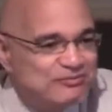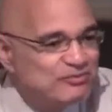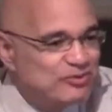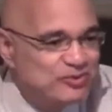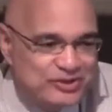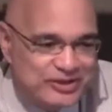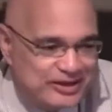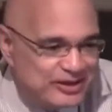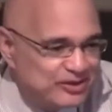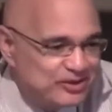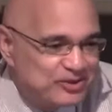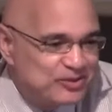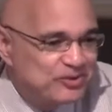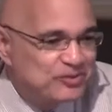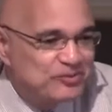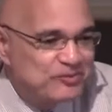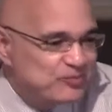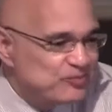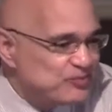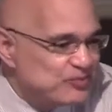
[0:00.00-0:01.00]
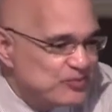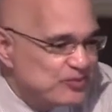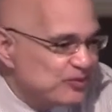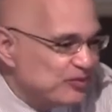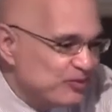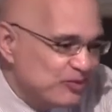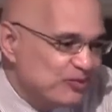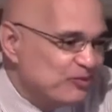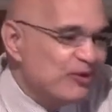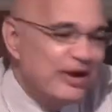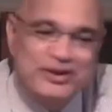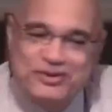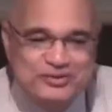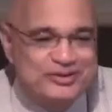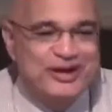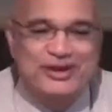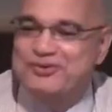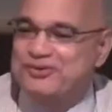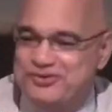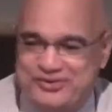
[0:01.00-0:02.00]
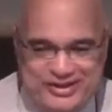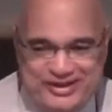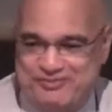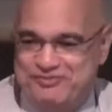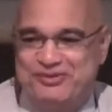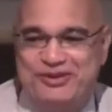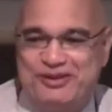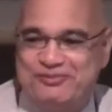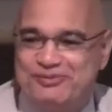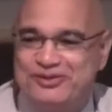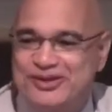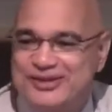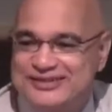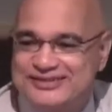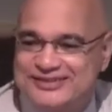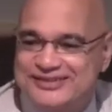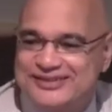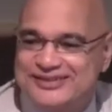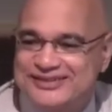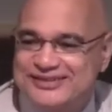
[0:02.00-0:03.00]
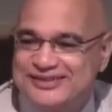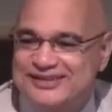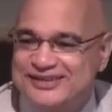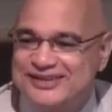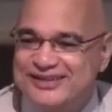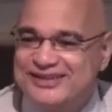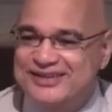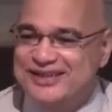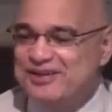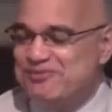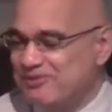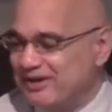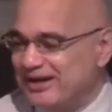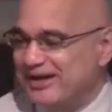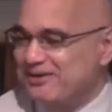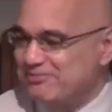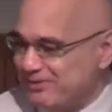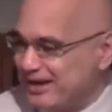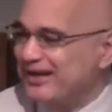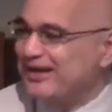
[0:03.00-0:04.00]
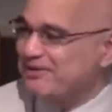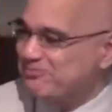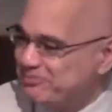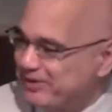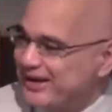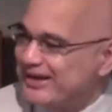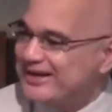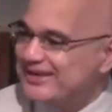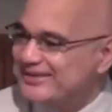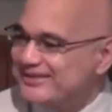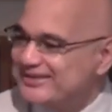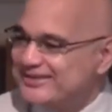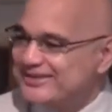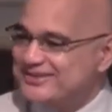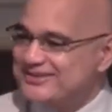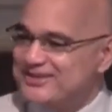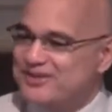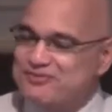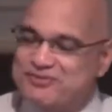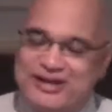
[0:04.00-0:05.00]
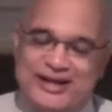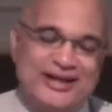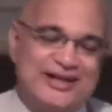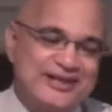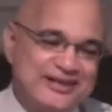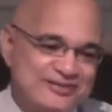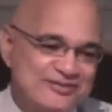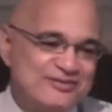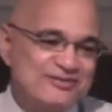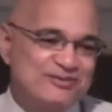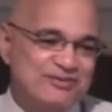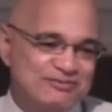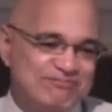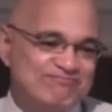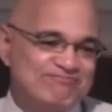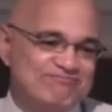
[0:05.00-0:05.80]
porque no, no hay otra cosa que podamos hacer que valga más la pena que servir a Cristo.